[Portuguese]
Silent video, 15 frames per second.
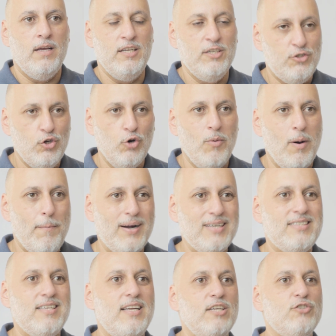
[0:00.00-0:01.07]
iniciou uma
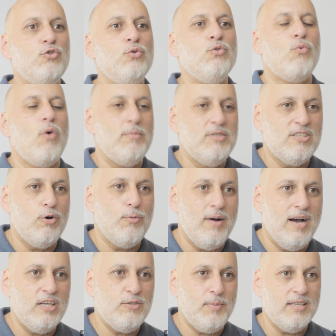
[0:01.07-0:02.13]
parceria junto com a Missão
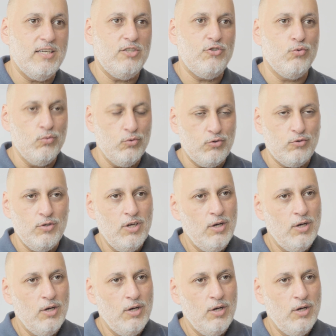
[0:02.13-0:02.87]
Mais para que juntos